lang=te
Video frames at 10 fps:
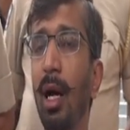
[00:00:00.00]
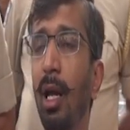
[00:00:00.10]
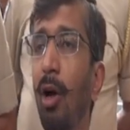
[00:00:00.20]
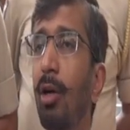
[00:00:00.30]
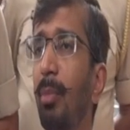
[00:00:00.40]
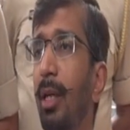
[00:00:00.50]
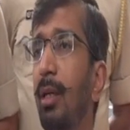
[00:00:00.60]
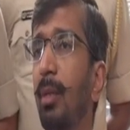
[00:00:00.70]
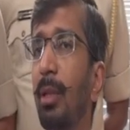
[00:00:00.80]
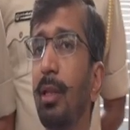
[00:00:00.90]

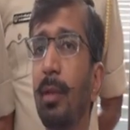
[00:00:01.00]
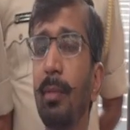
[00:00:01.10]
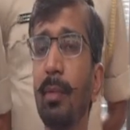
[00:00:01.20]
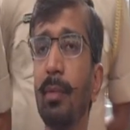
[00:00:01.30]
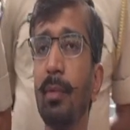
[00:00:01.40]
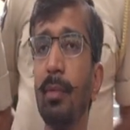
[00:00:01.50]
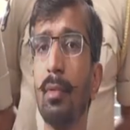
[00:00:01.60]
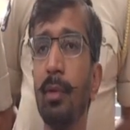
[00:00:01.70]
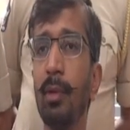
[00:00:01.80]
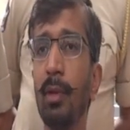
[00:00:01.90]
అలాట్మెంట్ నిమిత్తం
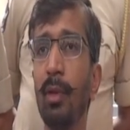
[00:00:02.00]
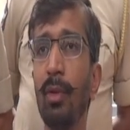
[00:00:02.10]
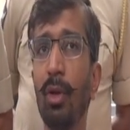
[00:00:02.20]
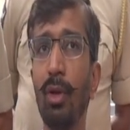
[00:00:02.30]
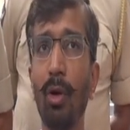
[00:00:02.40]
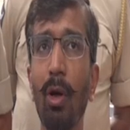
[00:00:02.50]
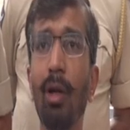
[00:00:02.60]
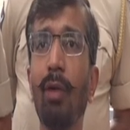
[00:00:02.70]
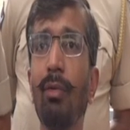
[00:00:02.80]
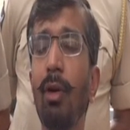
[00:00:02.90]

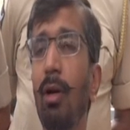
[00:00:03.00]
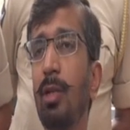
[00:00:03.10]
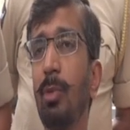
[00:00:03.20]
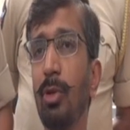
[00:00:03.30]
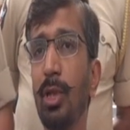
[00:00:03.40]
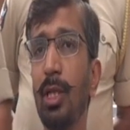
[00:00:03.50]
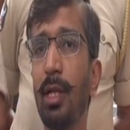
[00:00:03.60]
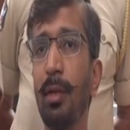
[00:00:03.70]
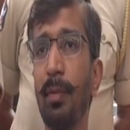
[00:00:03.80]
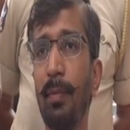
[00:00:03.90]
డ్రాల్ ఆఫ్ లాట్స్
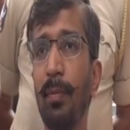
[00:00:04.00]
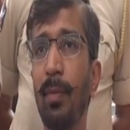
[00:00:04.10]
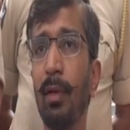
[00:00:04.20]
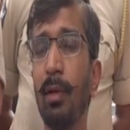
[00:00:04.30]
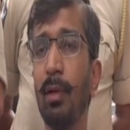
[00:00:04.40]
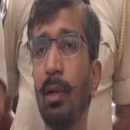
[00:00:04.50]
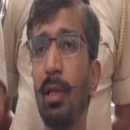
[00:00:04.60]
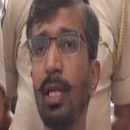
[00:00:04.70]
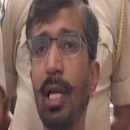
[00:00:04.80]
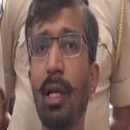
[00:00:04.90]
ప్రొసీజర్
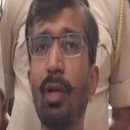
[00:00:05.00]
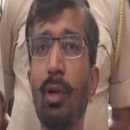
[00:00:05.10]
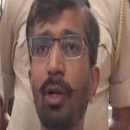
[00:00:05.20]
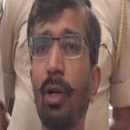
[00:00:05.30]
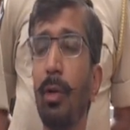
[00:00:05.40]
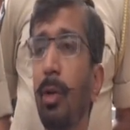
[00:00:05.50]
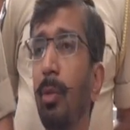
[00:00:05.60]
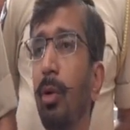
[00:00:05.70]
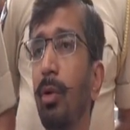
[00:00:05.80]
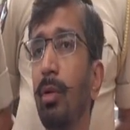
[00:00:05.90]
జేఎన్టీ
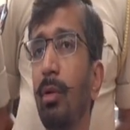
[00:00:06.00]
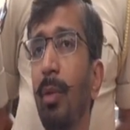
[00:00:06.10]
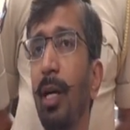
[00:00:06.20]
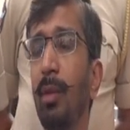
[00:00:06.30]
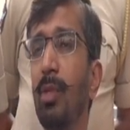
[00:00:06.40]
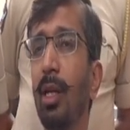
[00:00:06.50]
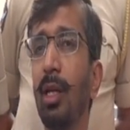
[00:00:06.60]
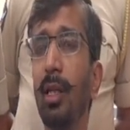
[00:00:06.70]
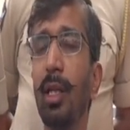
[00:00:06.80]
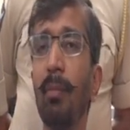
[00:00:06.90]
ఆడిటోరియంలో పెట్టడం
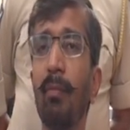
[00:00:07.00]
జరిగింది